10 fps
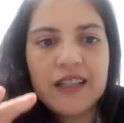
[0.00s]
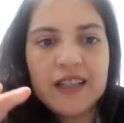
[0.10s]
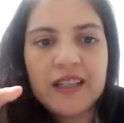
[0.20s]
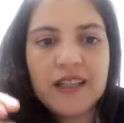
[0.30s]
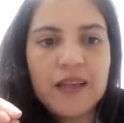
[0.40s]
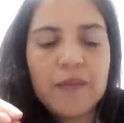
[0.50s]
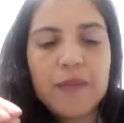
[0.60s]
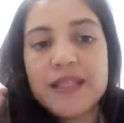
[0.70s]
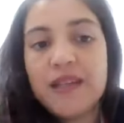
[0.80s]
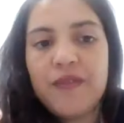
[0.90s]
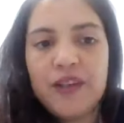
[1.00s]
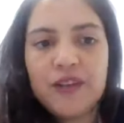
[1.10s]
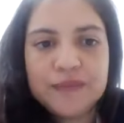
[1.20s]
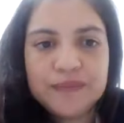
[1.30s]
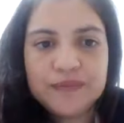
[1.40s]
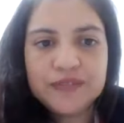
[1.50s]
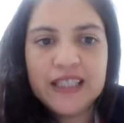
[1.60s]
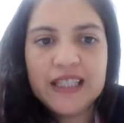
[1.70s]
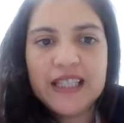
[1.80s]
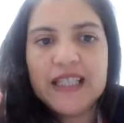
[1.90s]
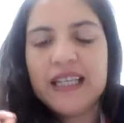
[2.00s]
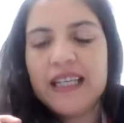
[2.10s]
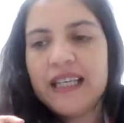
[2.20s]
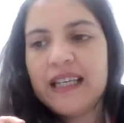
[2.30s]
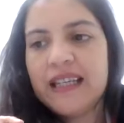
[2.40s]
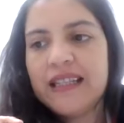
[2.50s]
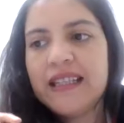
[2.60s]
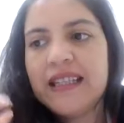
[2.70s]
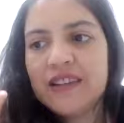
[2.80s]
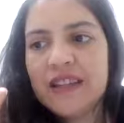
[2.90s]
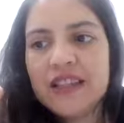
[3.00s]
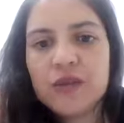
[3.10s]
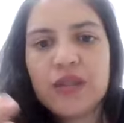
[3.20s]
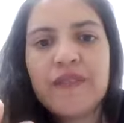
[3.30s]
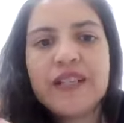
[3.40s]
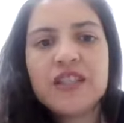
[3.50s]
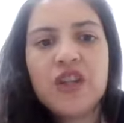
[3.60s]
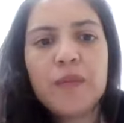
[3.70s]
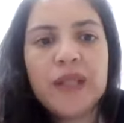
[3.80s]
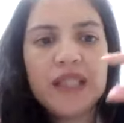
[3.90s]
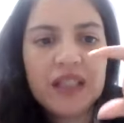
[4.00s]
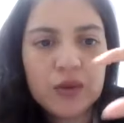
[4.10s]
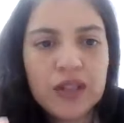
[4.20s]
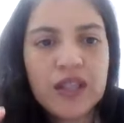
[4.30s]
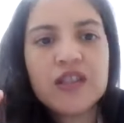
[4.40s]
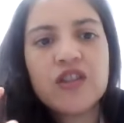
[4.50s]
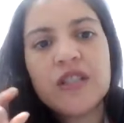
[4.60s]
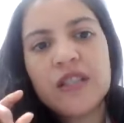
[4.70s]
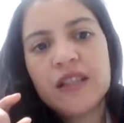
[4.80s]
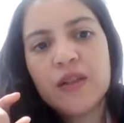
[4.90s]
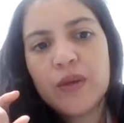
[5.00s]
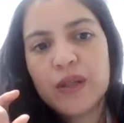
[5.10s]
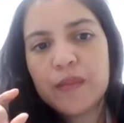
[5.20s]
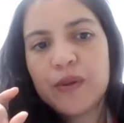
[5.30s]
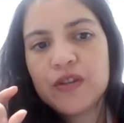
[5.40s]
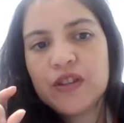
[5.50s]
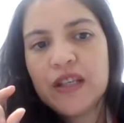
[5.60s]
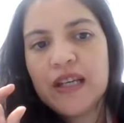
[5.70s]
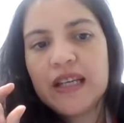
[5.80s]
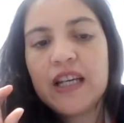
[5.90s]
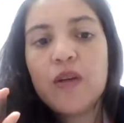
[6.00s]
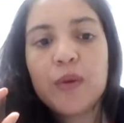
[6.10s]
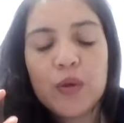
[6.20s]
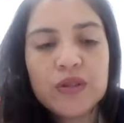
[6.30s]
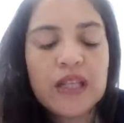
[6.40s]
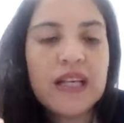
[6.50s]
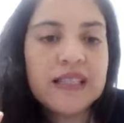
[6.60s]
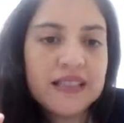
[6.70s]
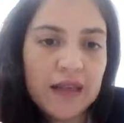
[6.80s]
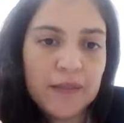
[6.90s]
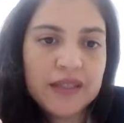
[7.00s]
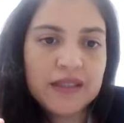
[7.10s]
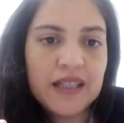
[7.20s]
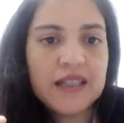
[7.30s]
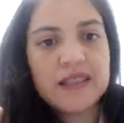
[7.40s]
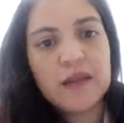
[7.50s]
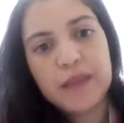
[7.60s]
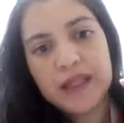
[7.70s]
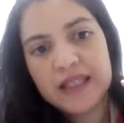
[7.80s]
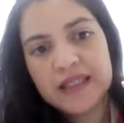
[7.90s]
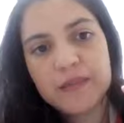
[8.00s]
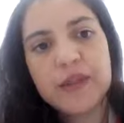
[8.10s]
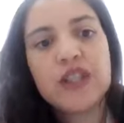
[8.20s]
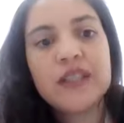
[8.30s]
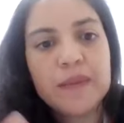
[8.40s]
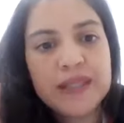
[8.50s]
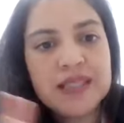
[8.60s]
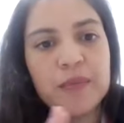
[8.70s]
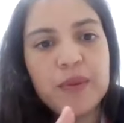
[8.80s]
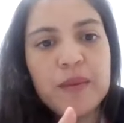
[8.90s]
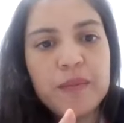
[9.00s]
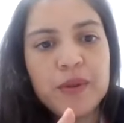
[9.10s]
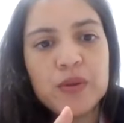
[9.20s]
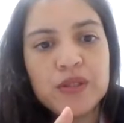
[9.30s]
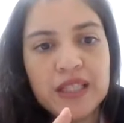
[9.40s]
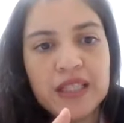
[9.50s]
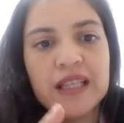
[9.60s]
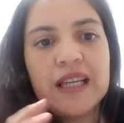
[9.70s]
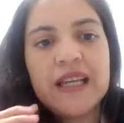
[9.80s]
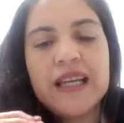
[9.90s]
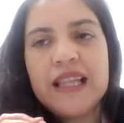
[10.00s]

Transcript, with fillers: específico. y esta es una versión miniatura de esos anticuerpos que lo producen las llamas y las alpacas, pero que también se pueden producir